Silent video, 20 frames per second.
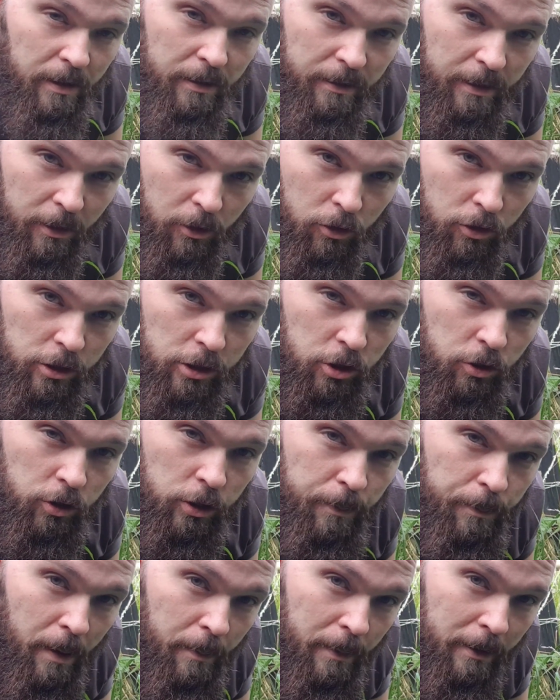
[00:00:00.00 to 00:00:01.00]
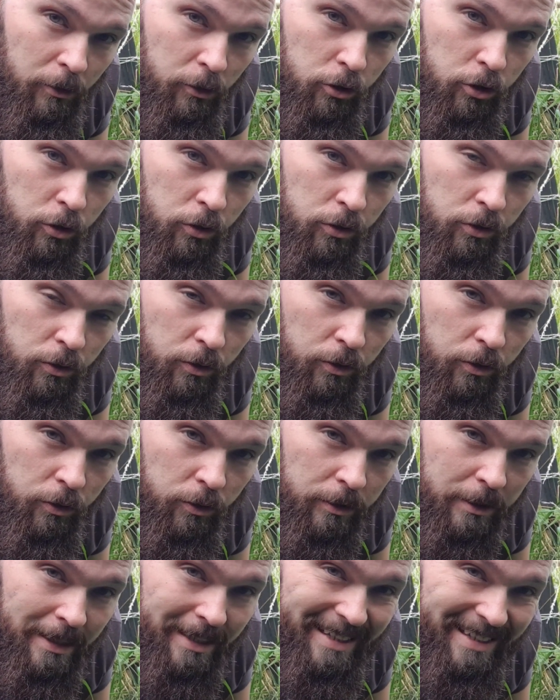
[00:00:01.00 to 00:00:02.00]
D'ailleurs, j'ai changé pas mal de choses euh,
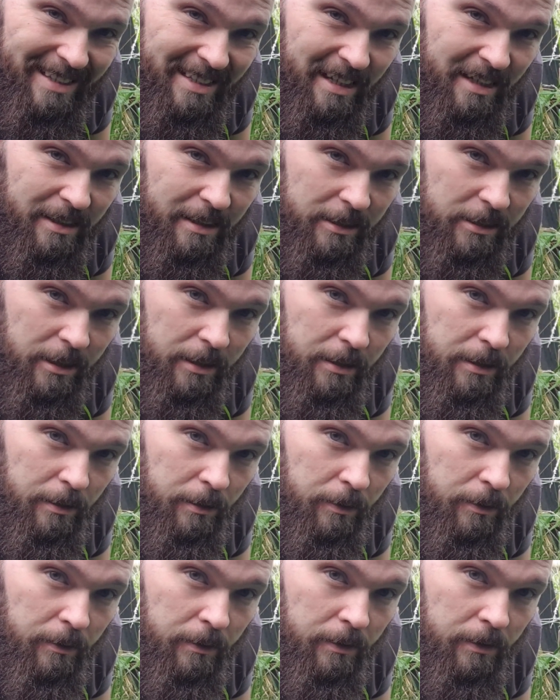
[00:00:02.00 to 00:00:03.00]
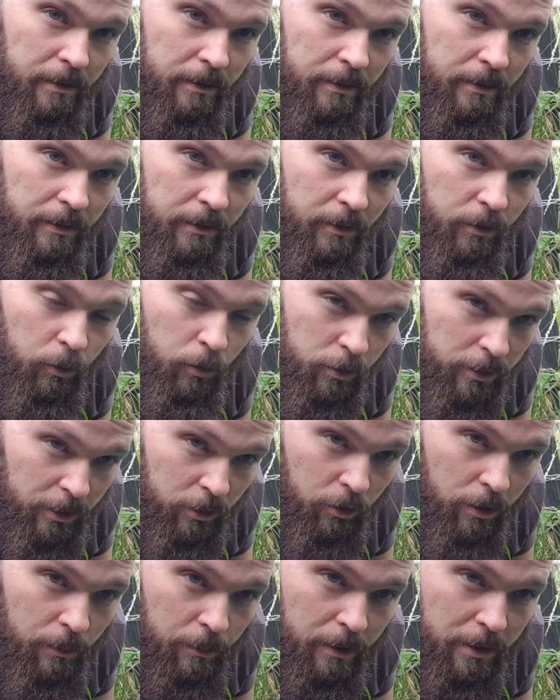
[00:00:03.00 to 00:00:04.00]
ces quatre dernières années
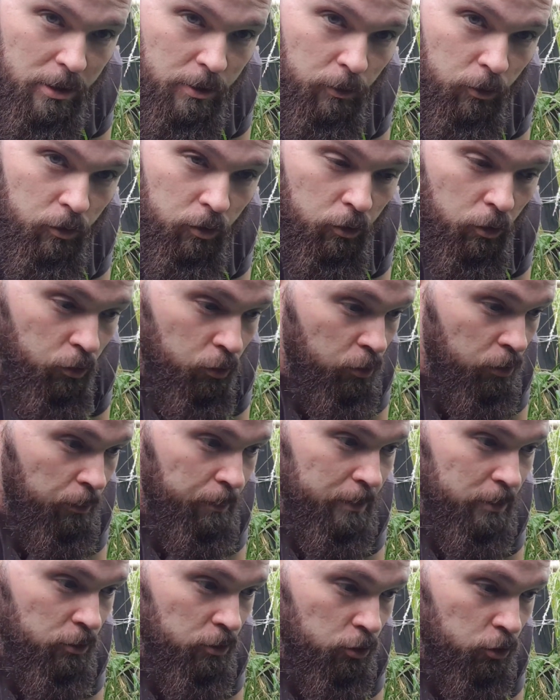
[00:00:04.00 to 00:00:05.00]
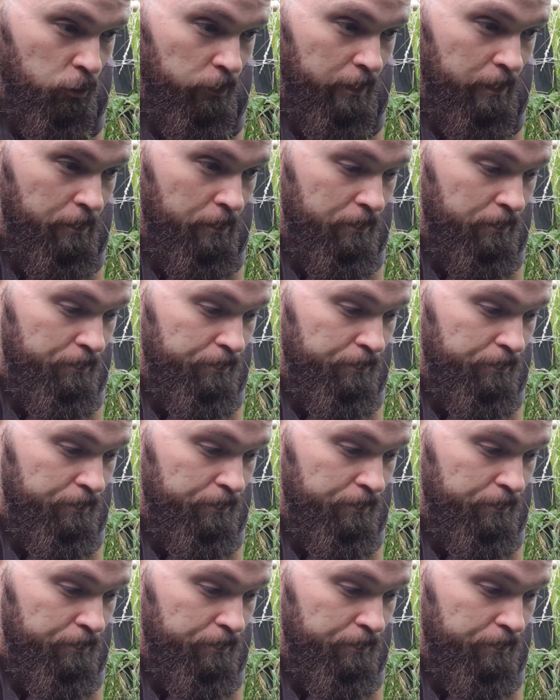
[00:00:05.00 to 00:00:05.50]
concernant l'aménagement tout autour parce que je trouvais